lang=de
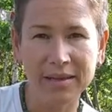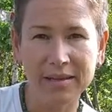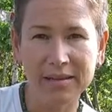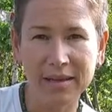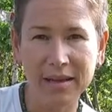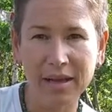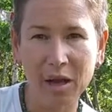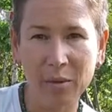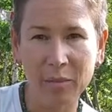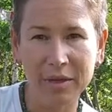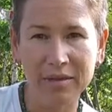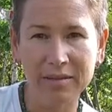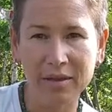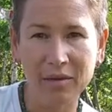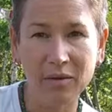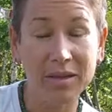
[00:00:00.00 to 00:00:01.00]
dann kann man
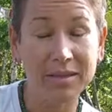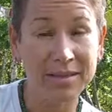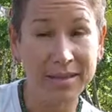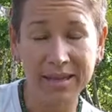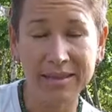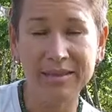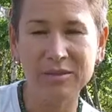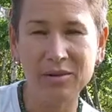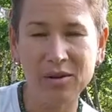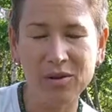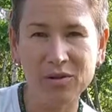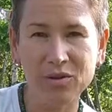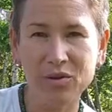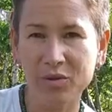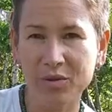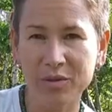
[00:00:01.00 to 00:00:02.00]
es auch als ganz
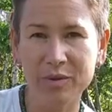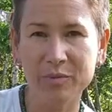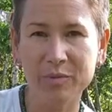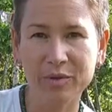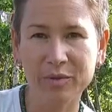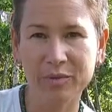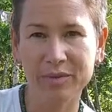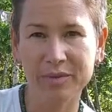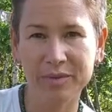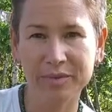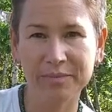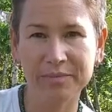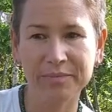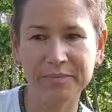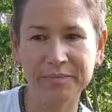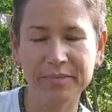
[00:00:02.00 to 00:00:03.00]
tollen Schutz benutzen,
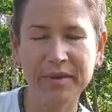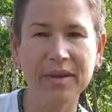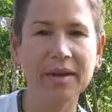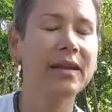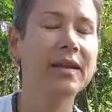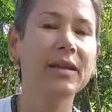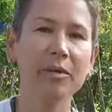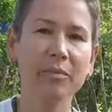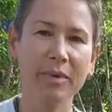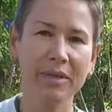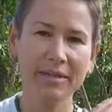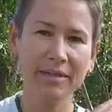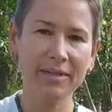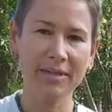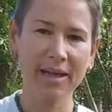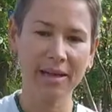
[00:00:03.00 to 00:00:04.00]
indem man
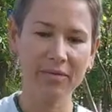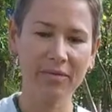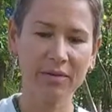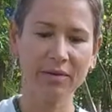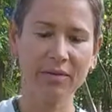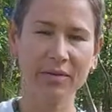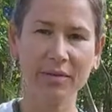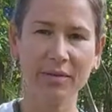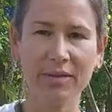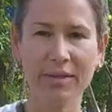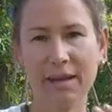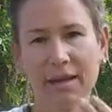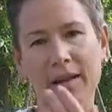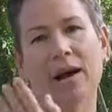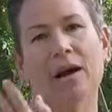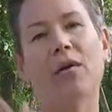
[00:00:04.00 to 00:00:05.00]
sich einfach so in
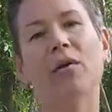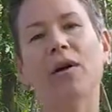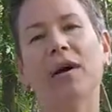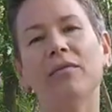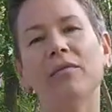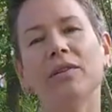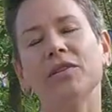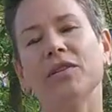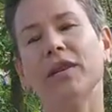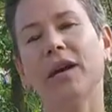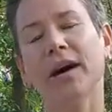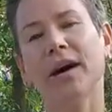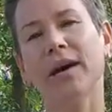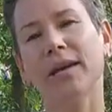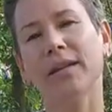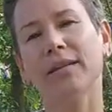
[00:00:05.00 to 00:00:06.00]
seiner Aura
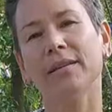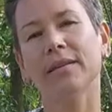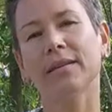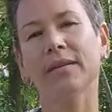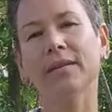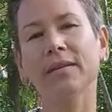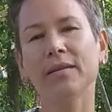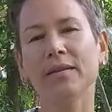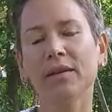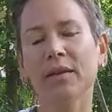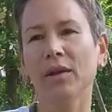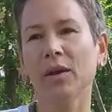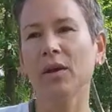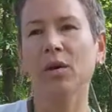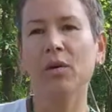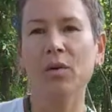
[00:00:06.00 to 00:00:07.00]
verstreicht.
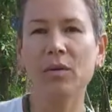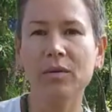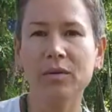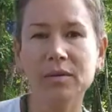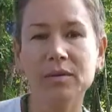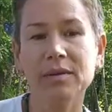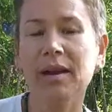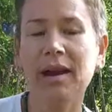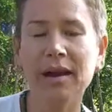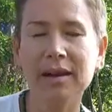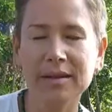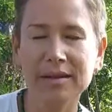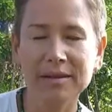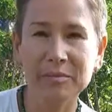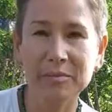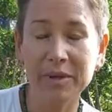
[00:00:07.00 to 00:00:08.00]
Und ja,
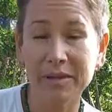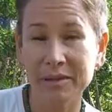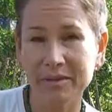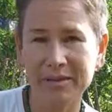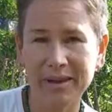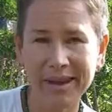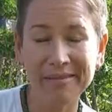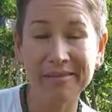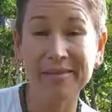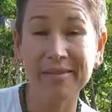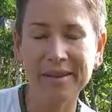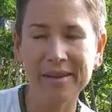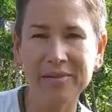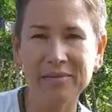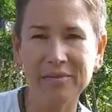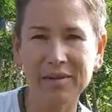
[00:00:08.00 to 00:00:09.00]
dann ist man nicht so
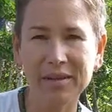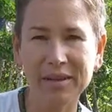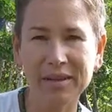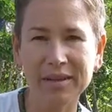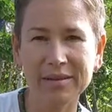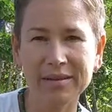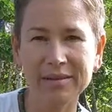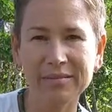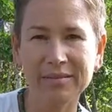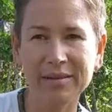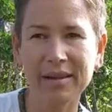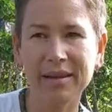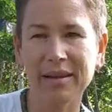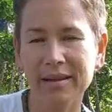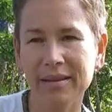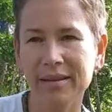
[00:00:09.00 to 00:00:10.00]
anfällig für negative
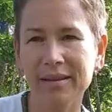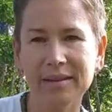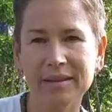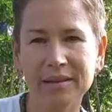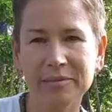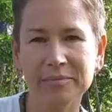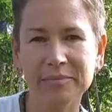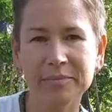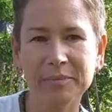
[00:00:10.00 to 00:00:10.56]
Energien.